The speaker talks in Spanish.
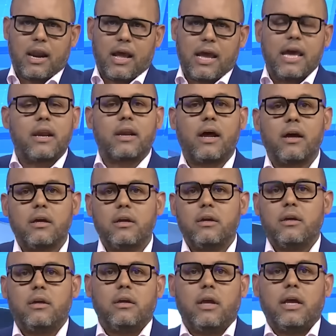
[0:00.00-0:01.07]
la guerra.
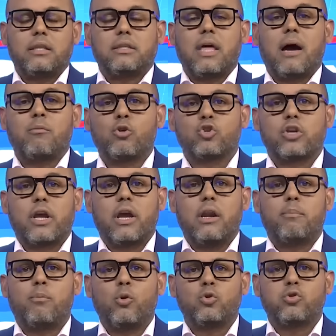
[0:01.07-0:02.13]
Estamos en
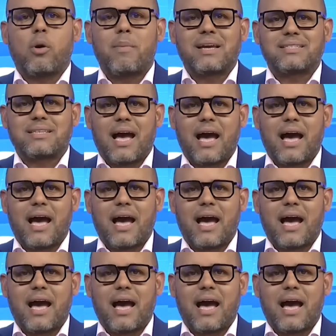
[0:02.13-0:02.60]
el punto más